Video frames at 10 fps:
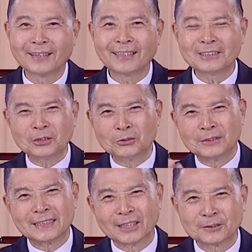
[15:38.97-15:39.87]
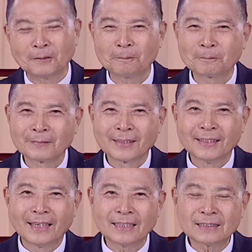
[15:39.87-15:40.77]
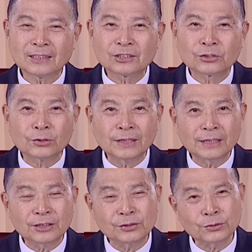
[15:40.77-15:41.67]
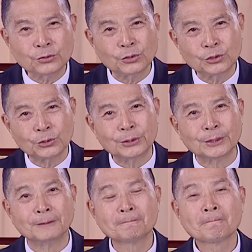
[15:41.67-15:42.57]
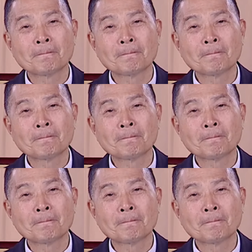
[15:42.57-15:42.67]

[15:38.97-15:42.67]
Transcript: 啊，就有人讲说，啊，这个孙医师、孙真人